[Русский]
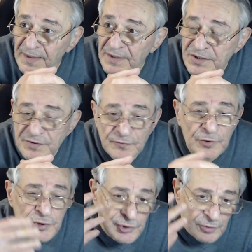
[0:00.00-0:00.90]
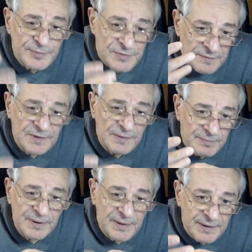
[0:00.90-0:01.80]
свой собственный
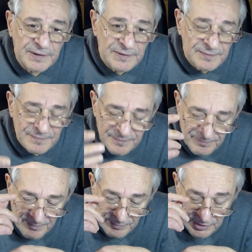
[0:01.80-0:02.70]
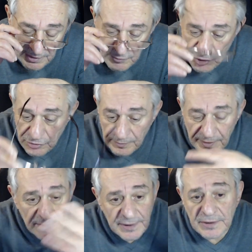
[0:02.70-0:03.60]
биоритм. Потому что
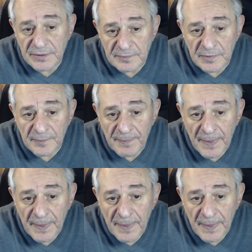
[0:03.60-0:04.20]
биоритм,